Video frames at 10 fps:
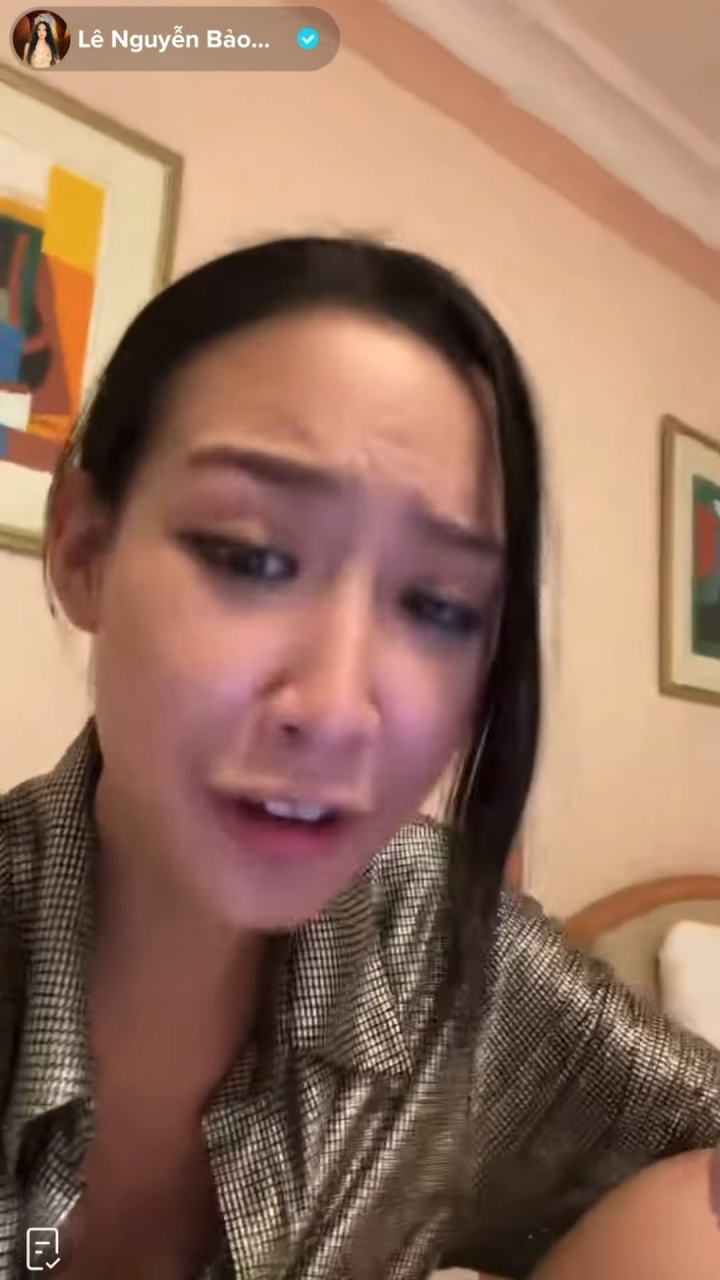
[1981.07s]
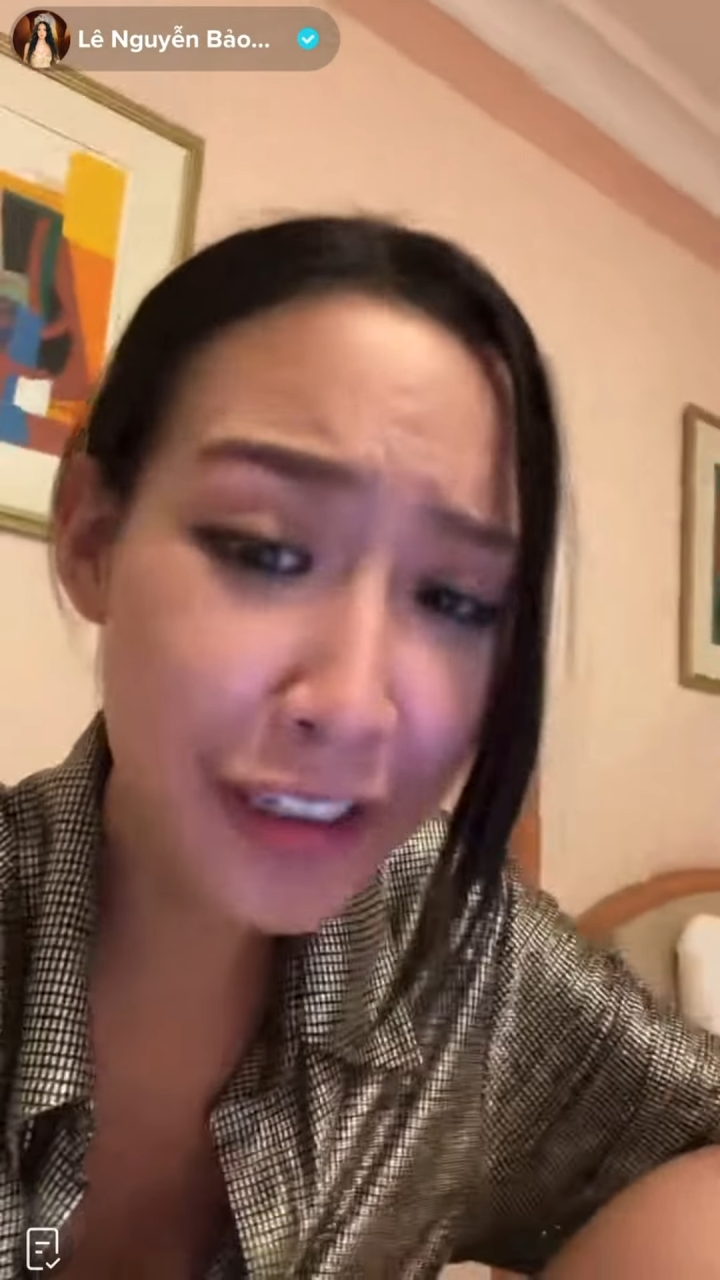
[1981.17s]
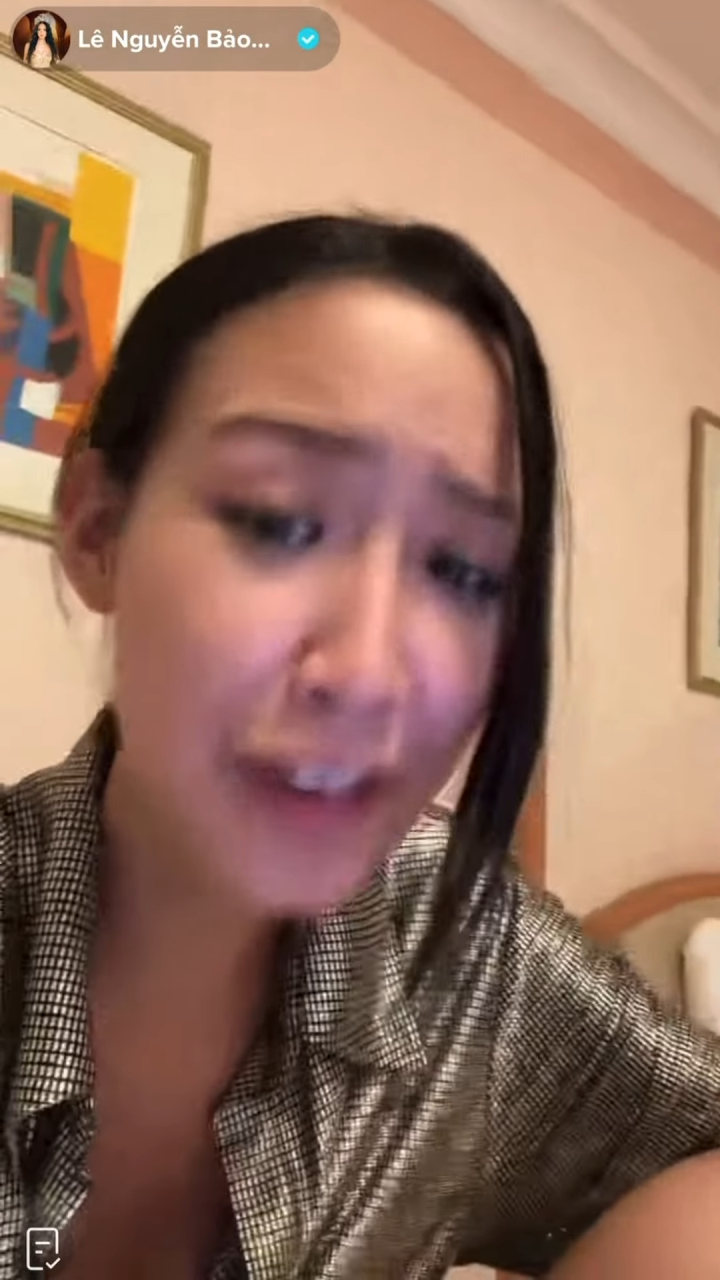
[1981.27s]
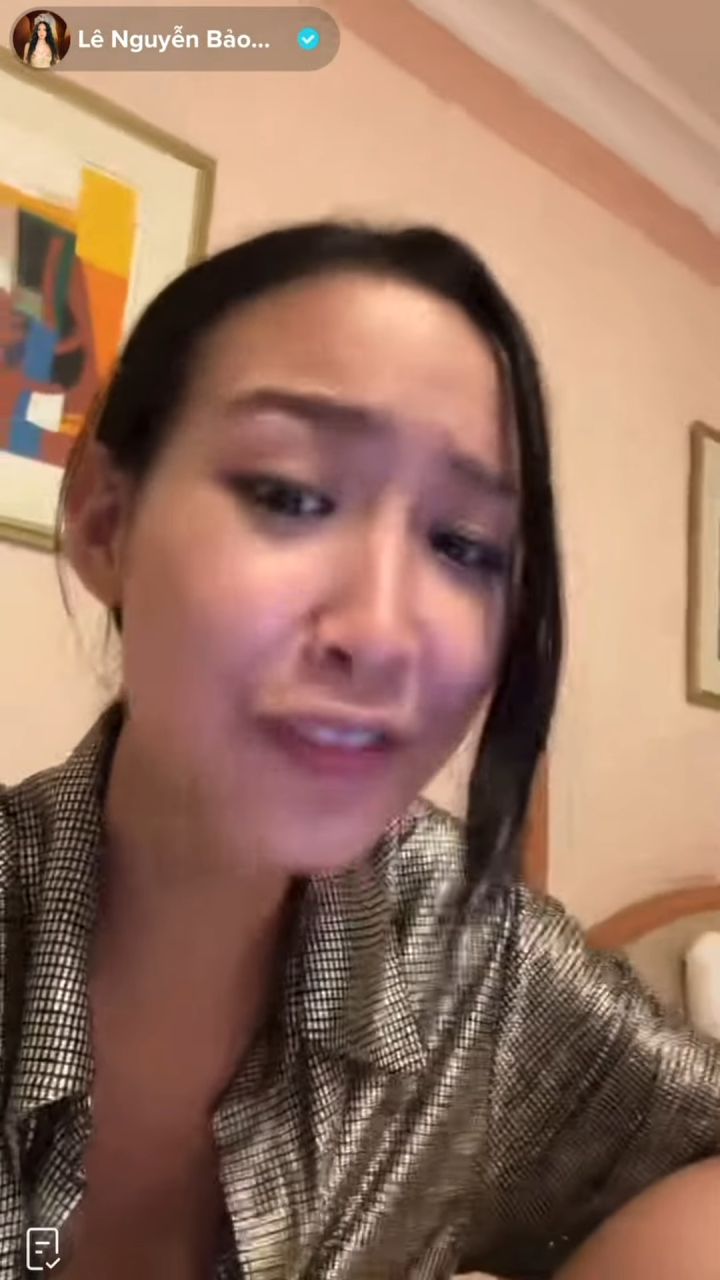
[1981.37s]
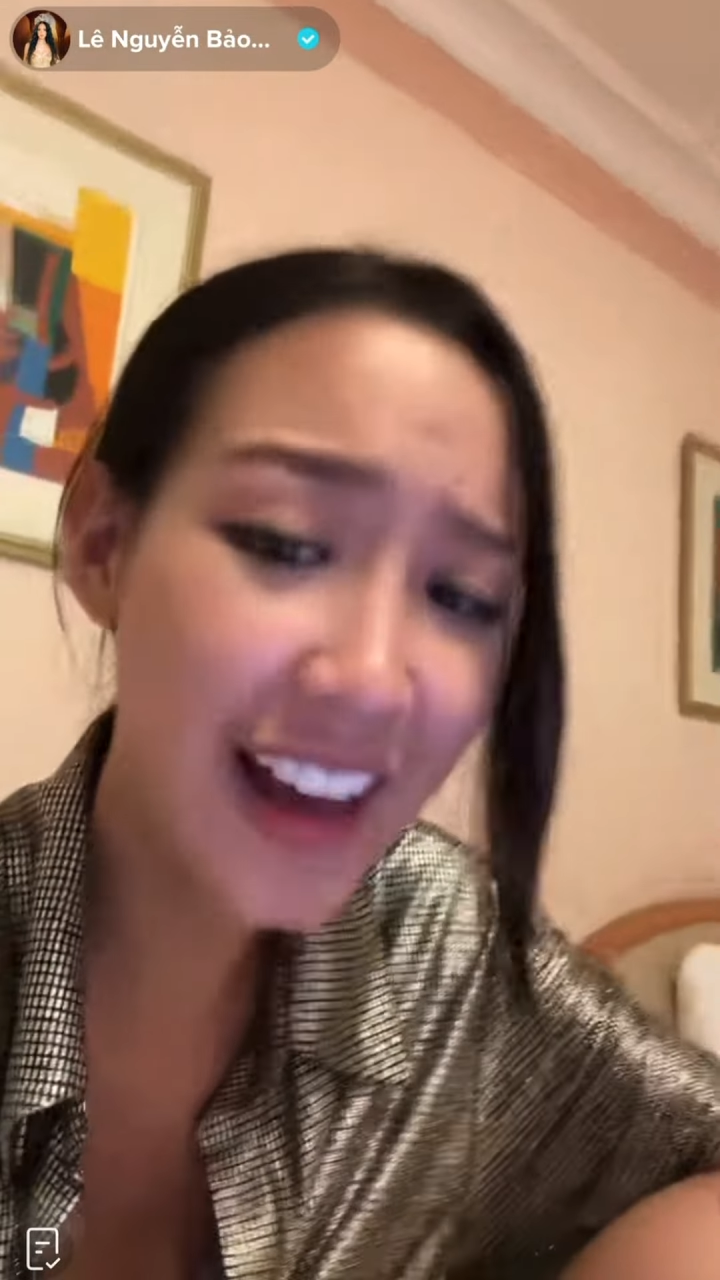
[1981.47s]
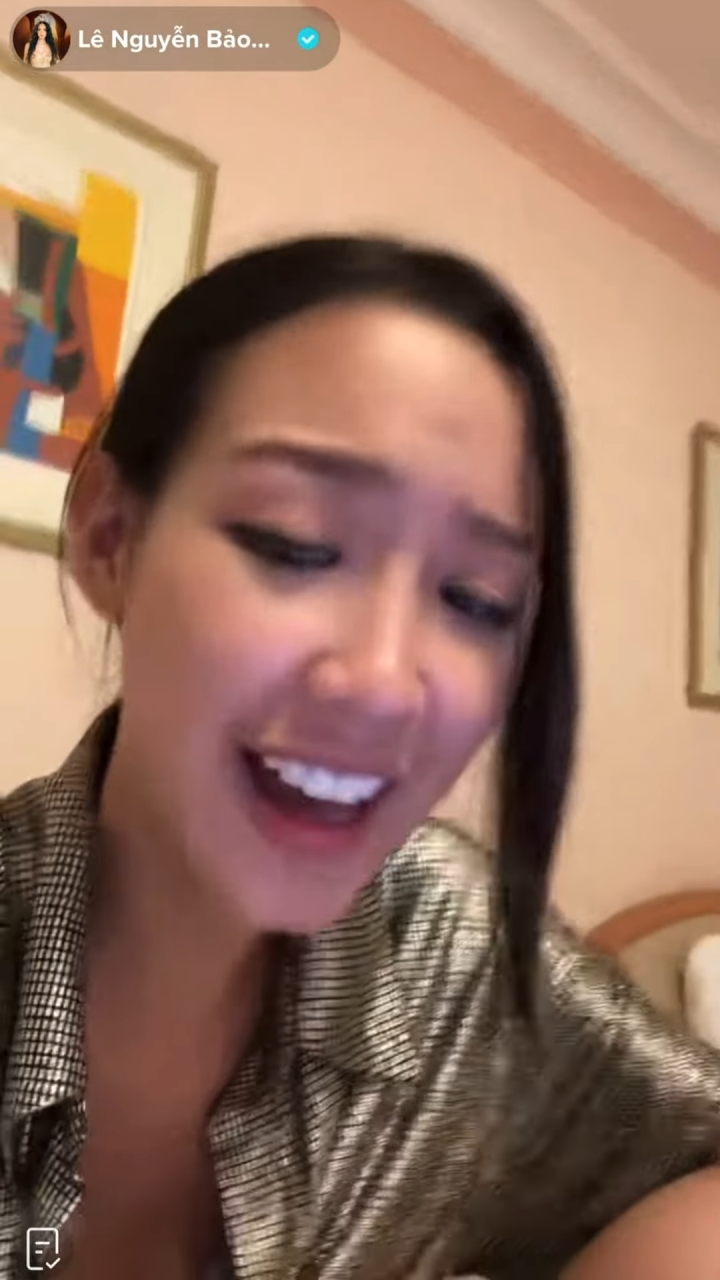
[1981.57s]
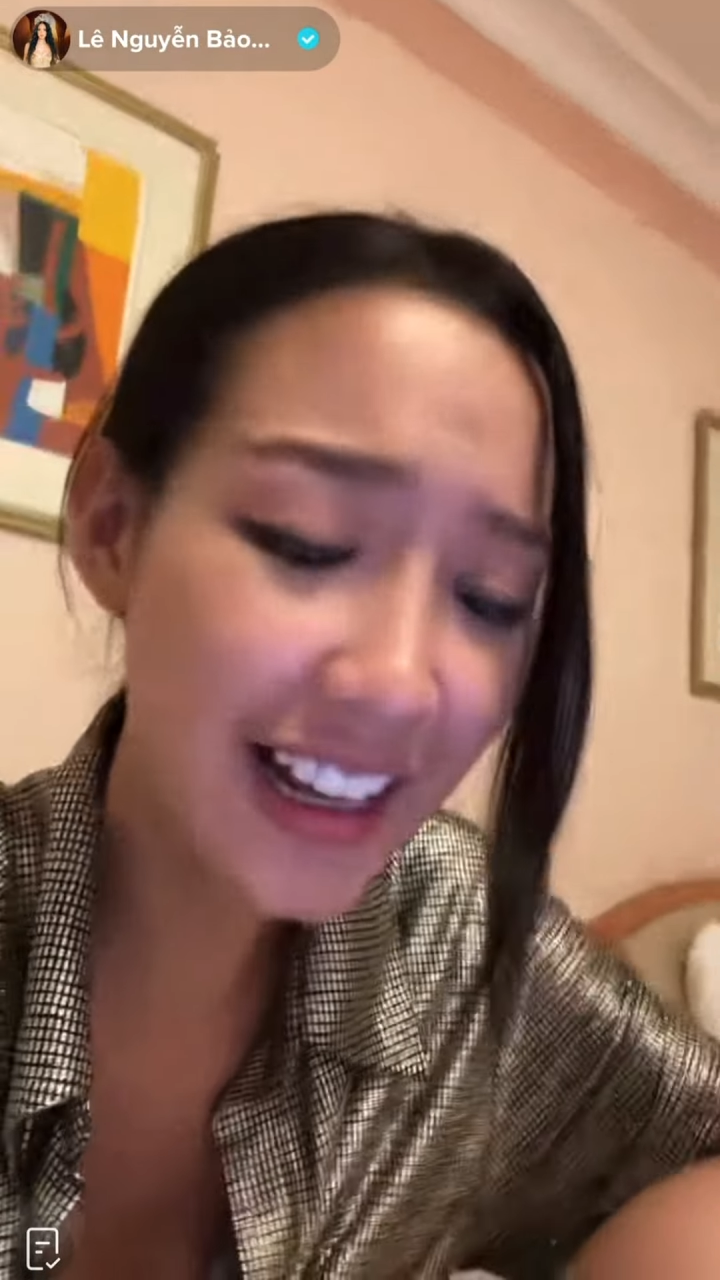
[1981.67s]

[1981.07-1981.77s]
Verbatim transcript: tôi đến phá